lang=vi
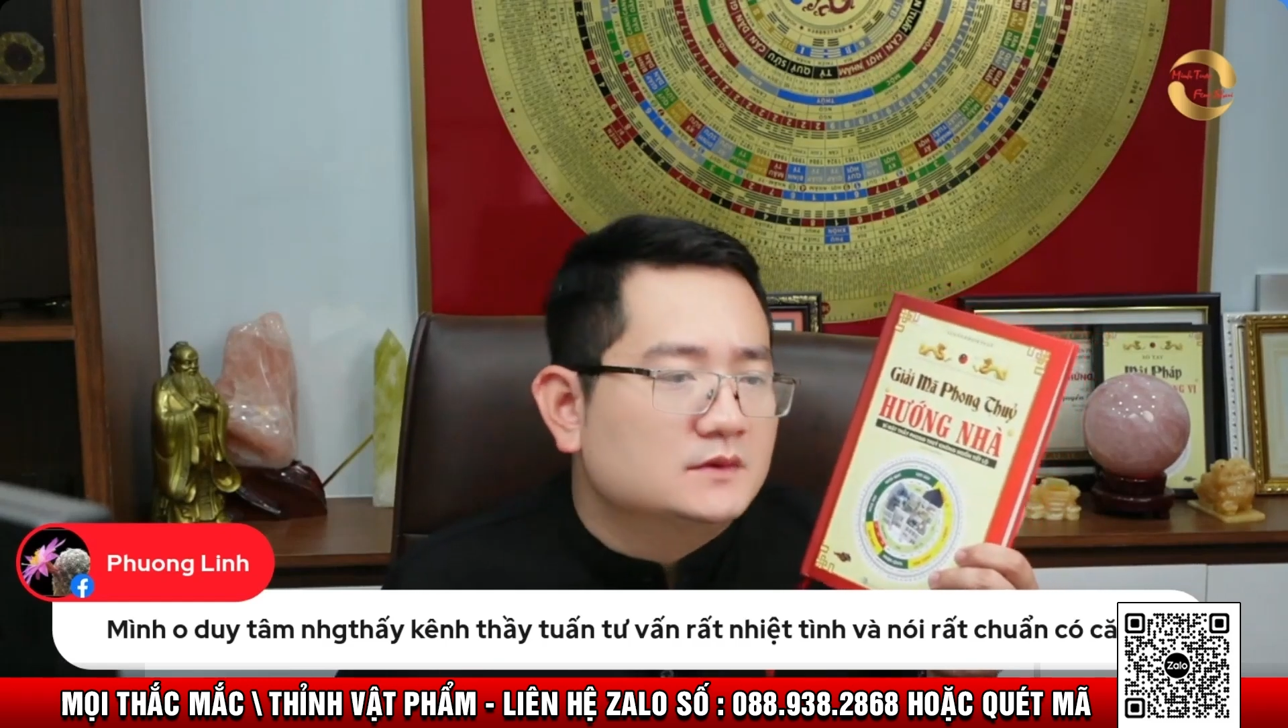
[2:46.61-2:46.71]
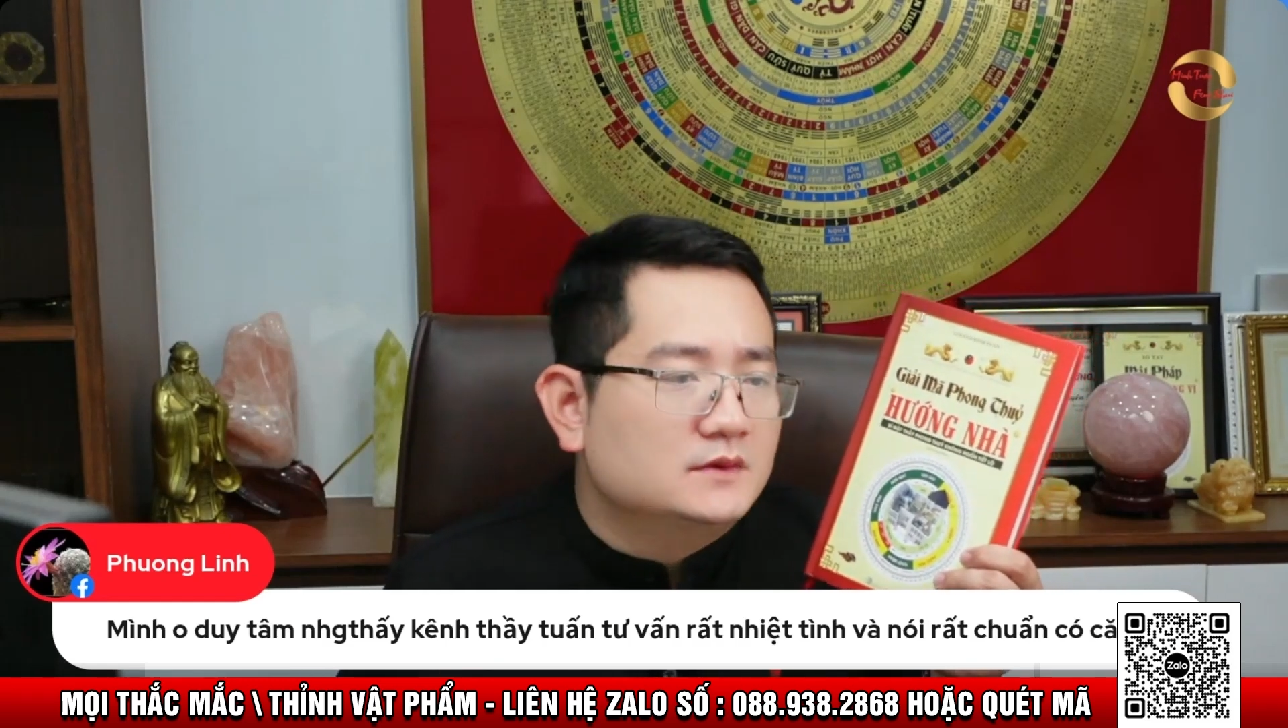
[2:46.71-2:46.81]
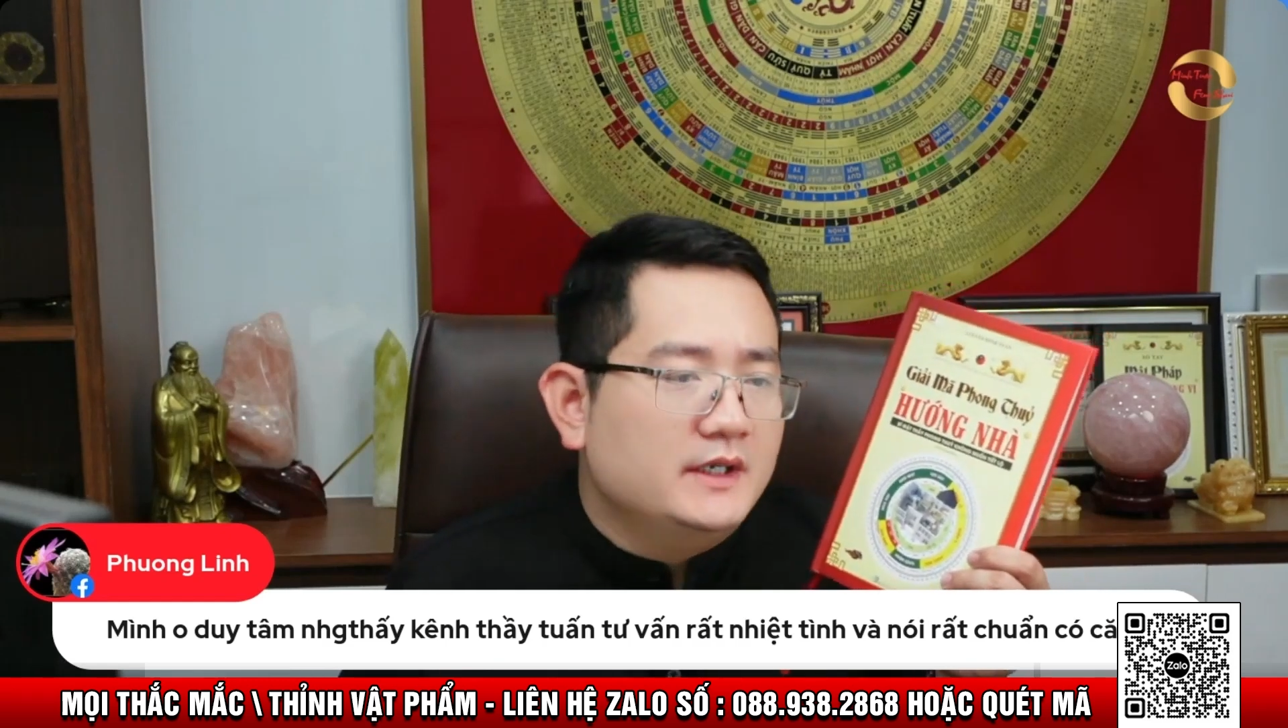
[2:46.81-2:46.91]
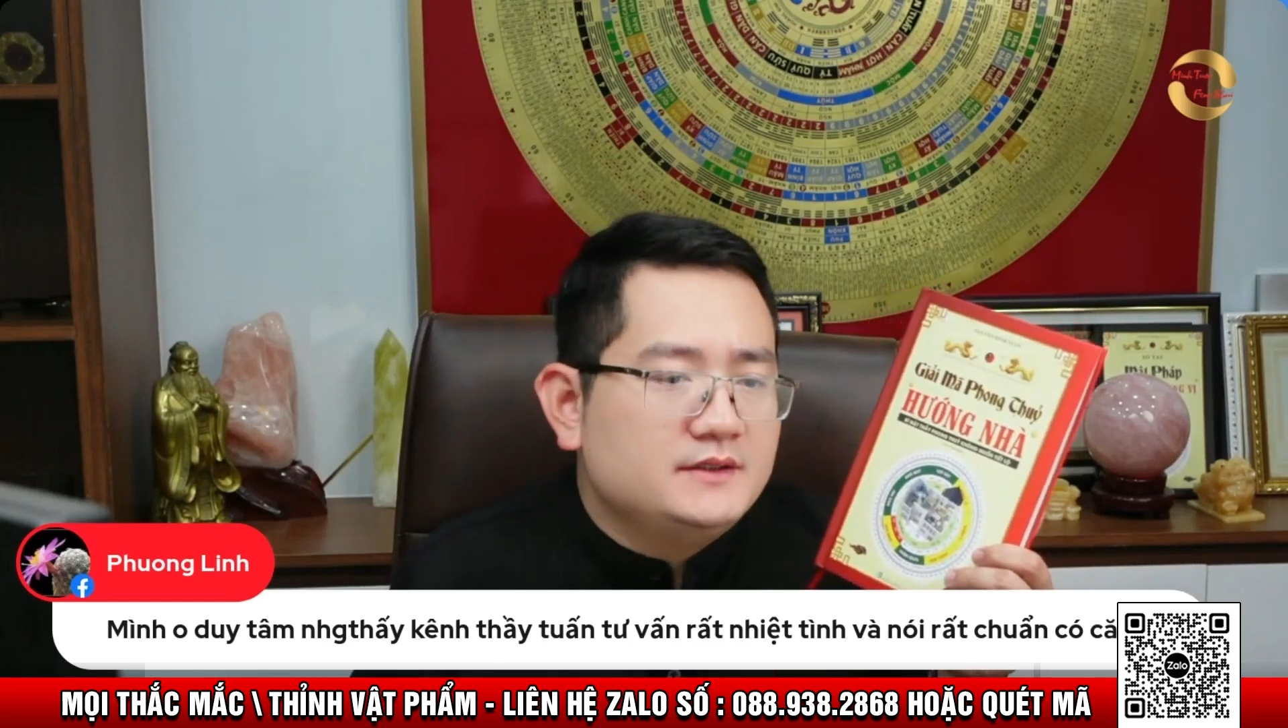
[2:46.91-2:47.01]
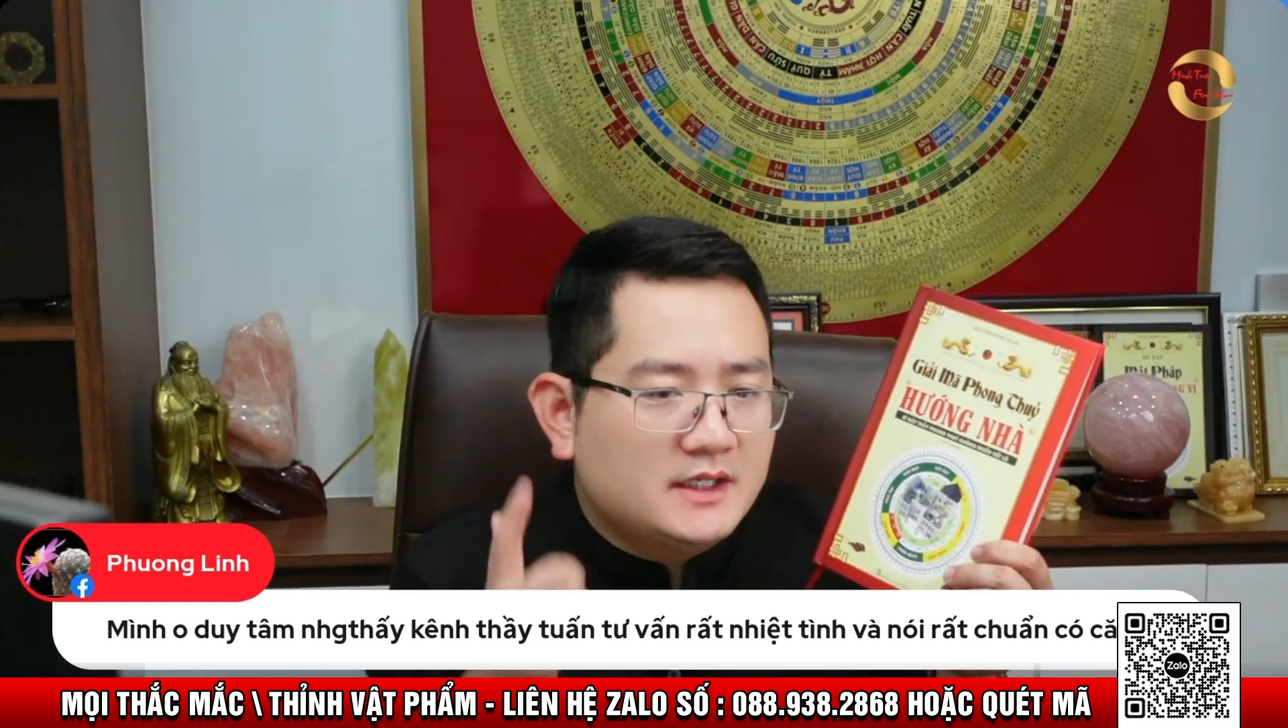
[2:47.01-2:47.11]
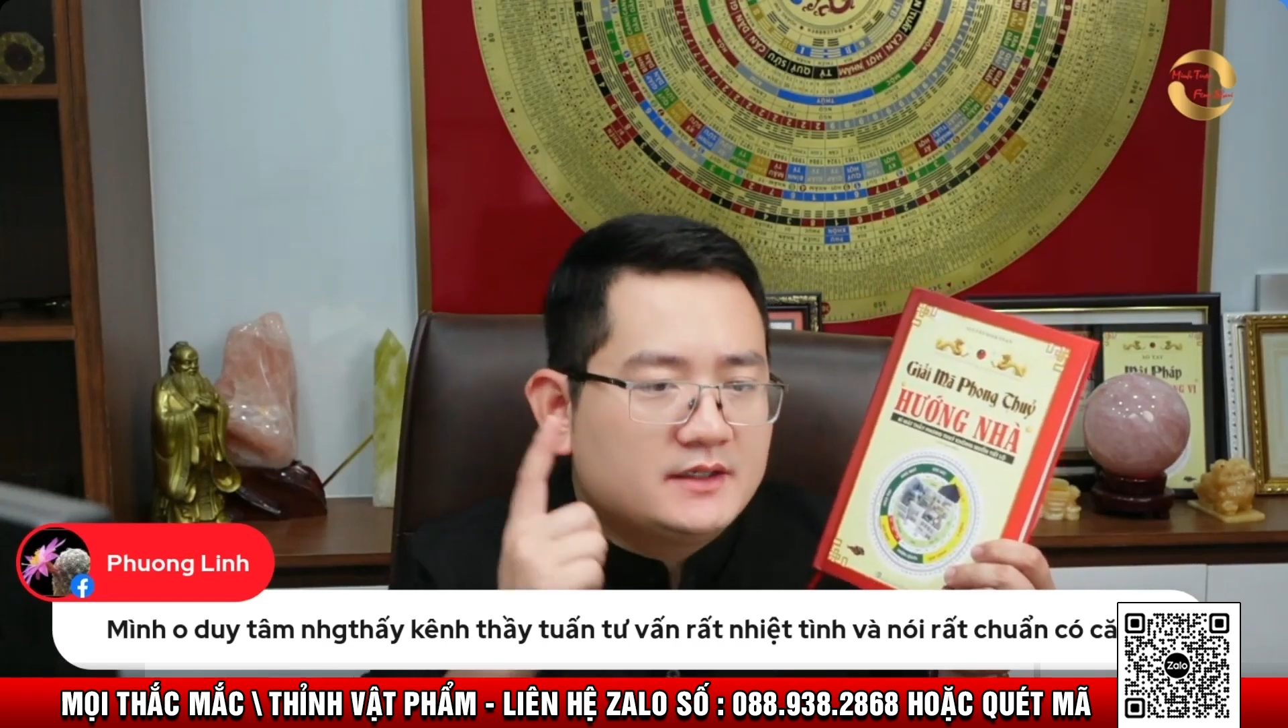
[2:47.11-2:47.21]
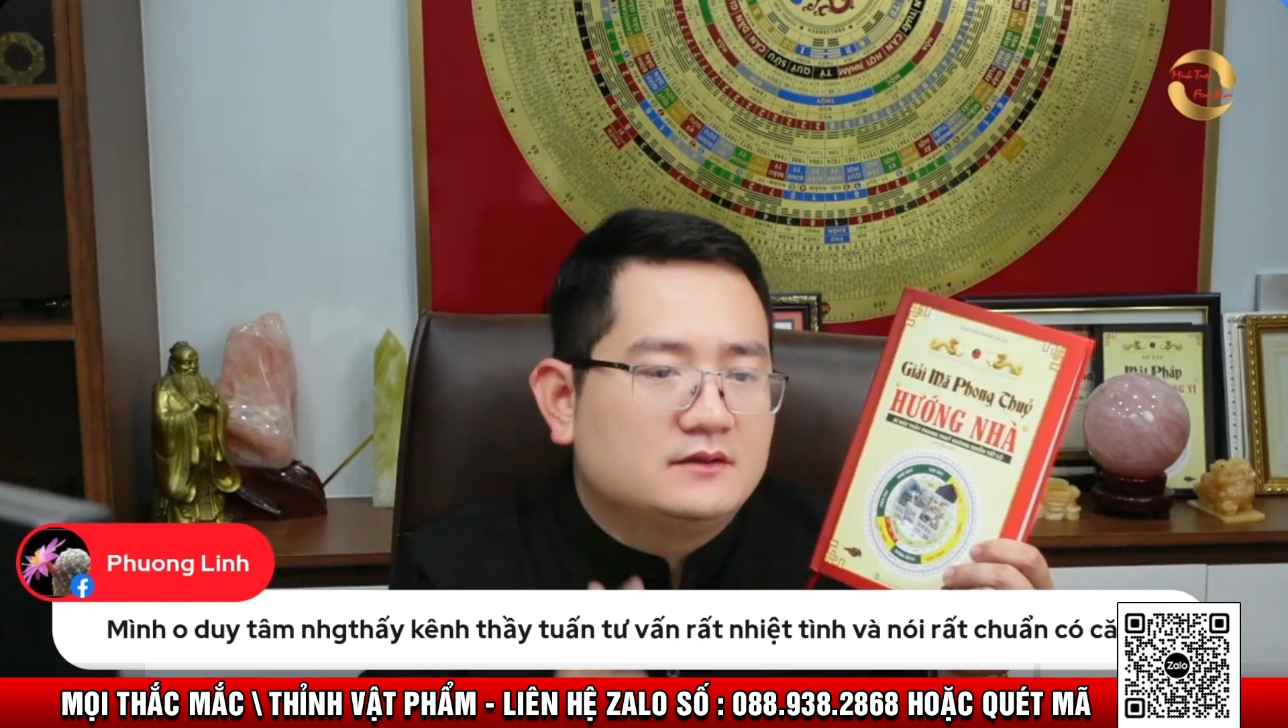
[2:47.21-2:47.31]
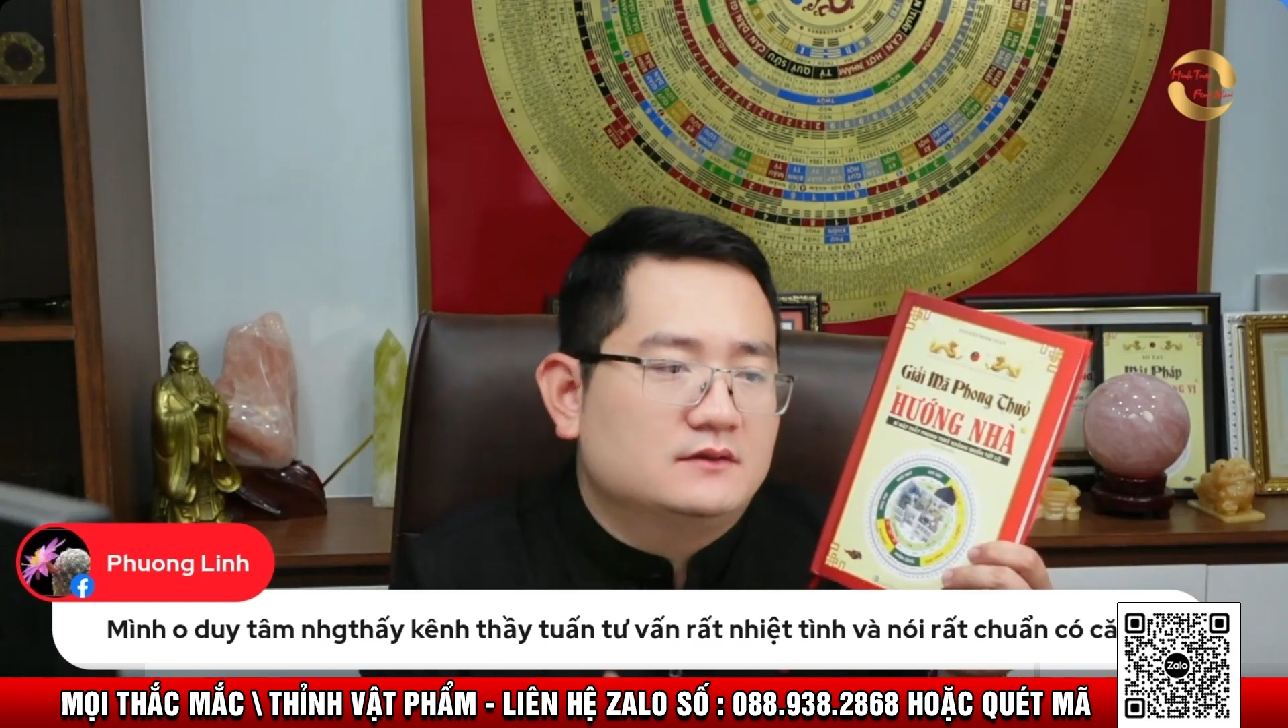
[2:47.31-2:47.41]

ít nhất